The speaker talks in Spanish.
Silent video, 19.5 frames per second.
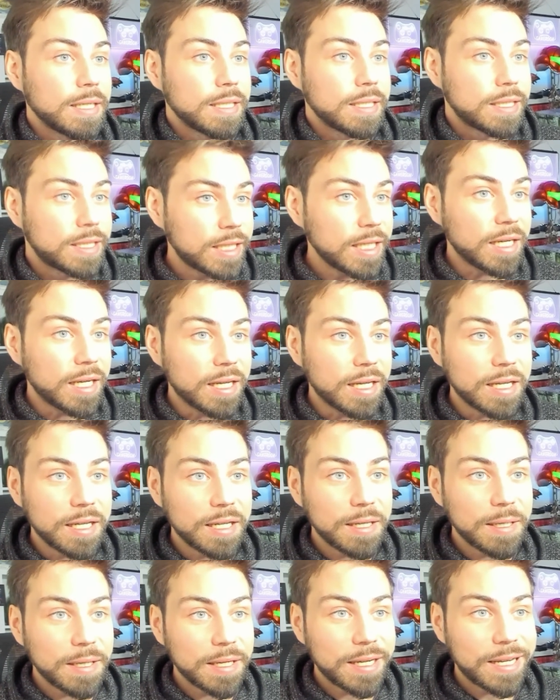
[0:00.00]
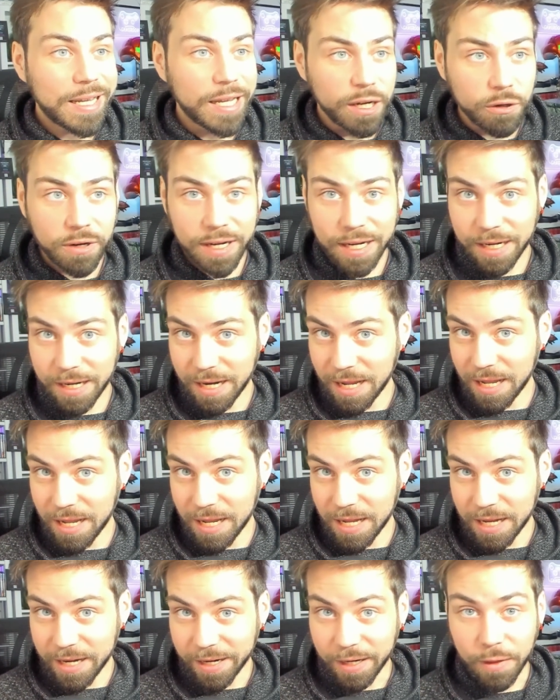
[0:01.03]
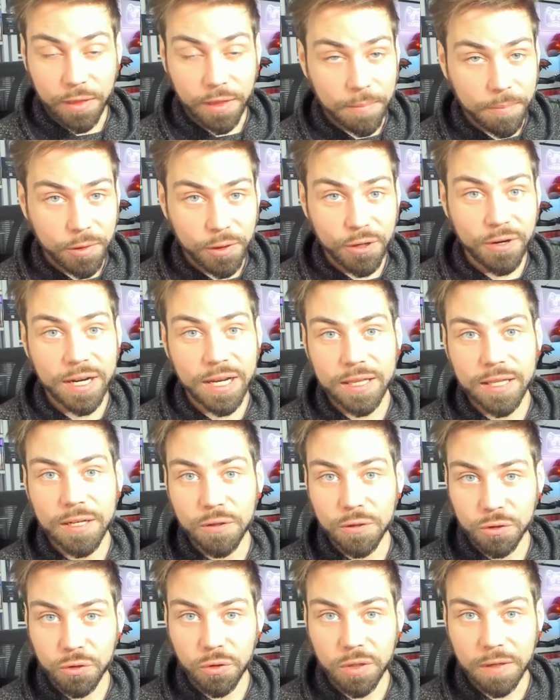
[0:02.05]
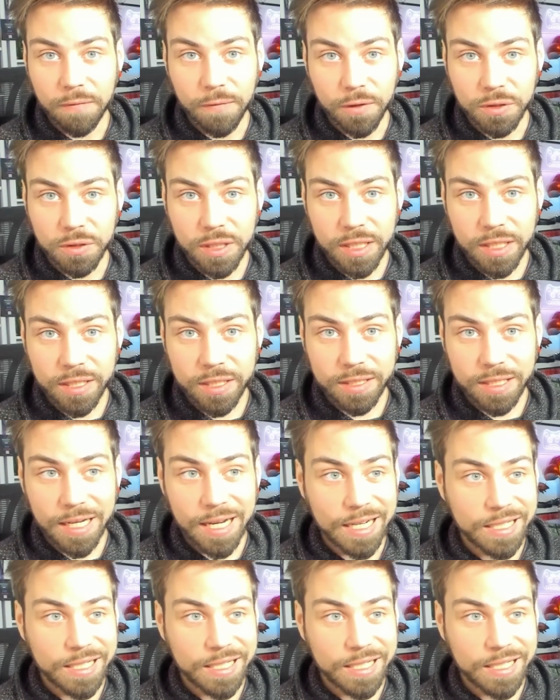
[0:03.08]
Sí, eh, creo que la recepción que ha tenido Sonic Frontiers